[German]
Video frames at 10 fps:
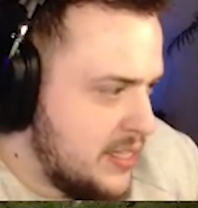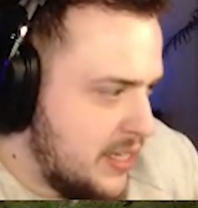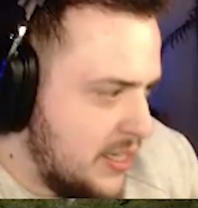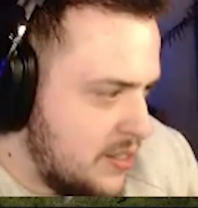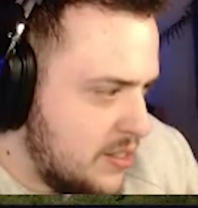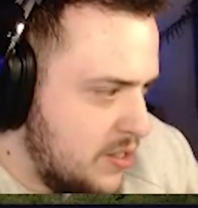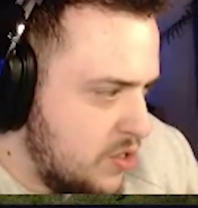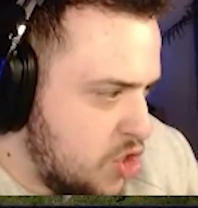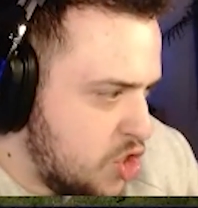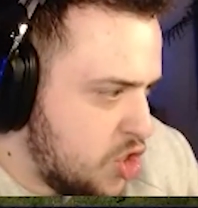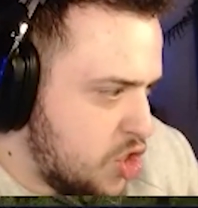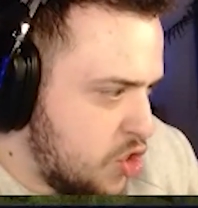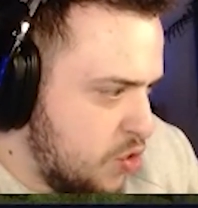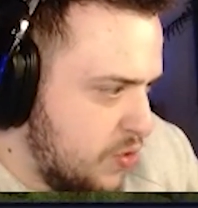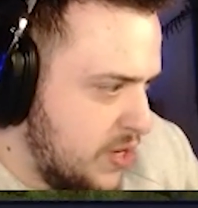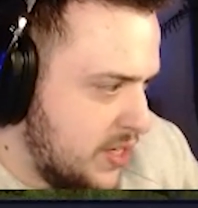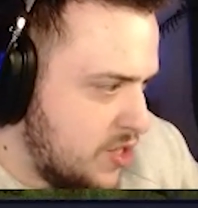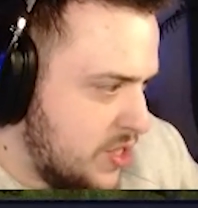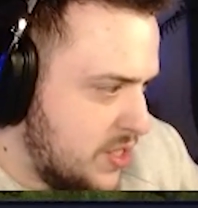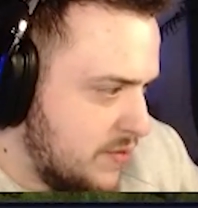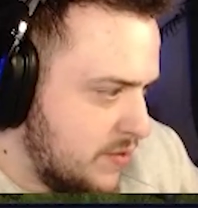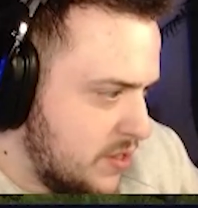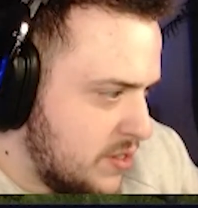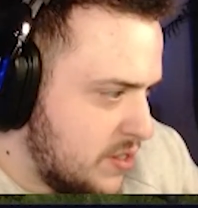ganz schöne Geschichte wird es.